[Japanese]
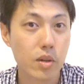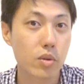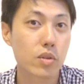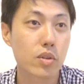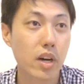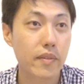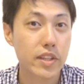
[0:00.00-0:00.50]
こ
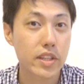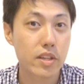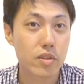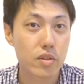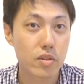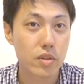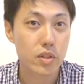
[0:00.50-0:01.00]
の動画見て
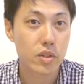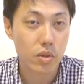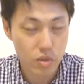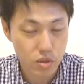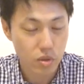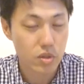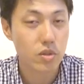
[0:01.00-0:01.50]
る人
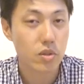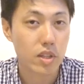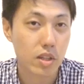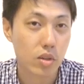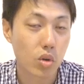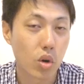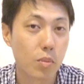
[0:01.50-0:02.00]
のそれぞれ
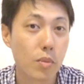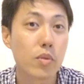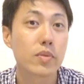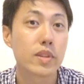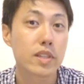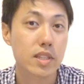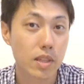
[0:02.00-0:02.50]
だと思う
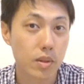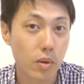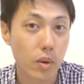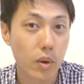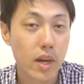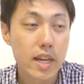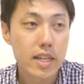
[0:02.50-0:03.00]
んですけ
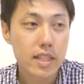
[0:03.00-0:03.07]
ど、